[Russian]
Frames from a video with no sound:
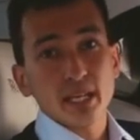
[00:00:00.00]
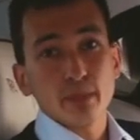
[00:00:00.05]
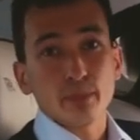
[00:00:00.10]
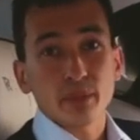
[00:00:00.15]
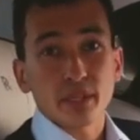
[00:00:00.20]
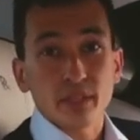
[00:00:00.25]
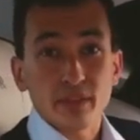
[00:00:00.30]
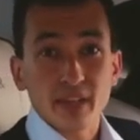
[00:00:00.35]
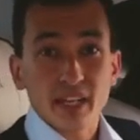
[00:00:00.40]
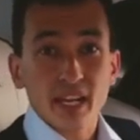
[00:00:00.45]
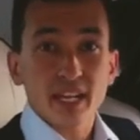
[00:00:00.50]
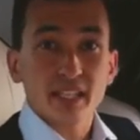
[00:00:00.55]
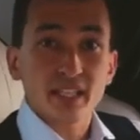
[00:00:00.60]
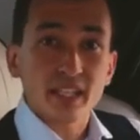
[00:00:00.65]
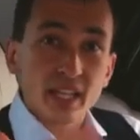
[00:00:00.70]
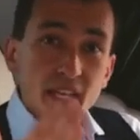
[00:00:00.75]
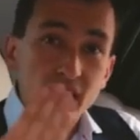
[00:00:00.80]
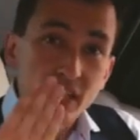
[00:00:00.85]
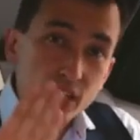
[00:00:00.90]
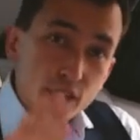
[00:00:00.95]
и
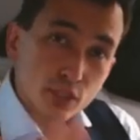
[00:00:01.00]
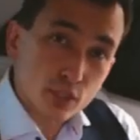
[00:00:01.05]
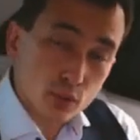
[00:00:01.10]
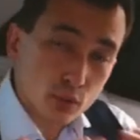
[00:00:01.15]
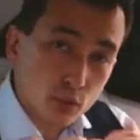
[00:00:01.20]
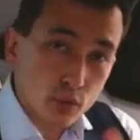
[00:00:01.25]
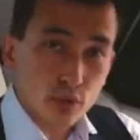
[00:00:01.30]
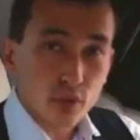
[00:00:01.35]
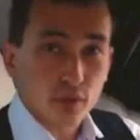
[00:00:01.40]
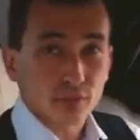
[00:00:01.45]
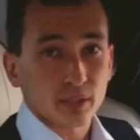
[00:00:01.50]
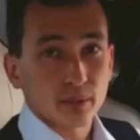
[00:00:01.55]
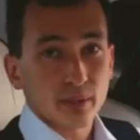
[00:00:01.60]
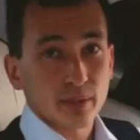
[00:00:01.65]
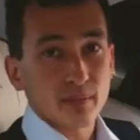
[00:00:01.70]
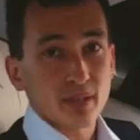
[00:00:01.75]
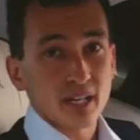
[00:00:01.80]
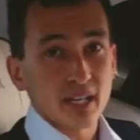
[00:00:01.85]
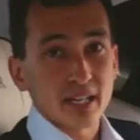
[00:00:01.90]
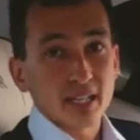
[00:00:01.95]
проверяйте историю
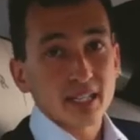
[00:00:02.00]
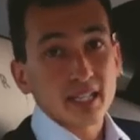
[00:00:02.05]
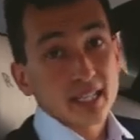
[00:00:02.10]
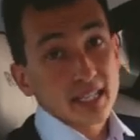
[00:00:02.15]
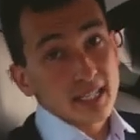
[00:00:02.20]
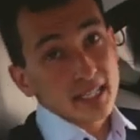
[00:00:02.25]
автомобиля.